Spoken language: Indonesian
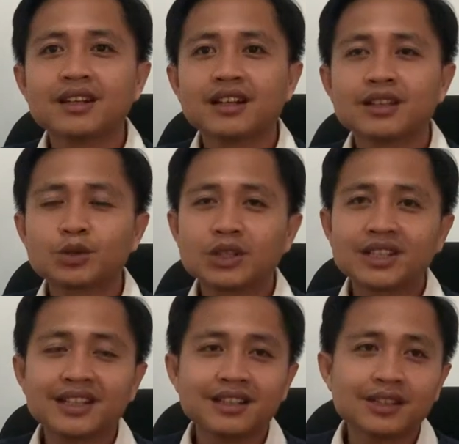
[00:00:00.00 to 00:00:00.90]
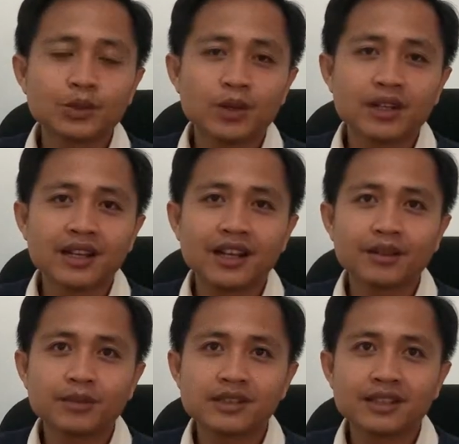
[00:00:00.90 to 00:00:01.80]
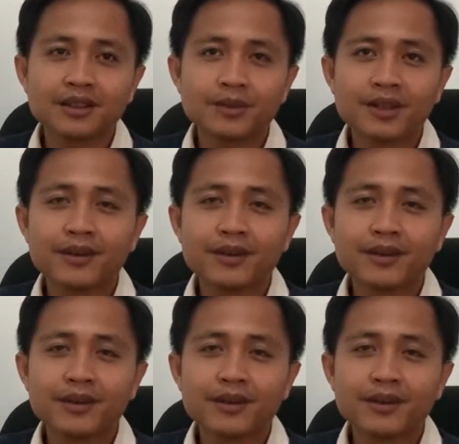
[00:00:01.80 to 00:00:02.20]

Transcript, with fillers: eh, suasana kekeluargaan bisa lebih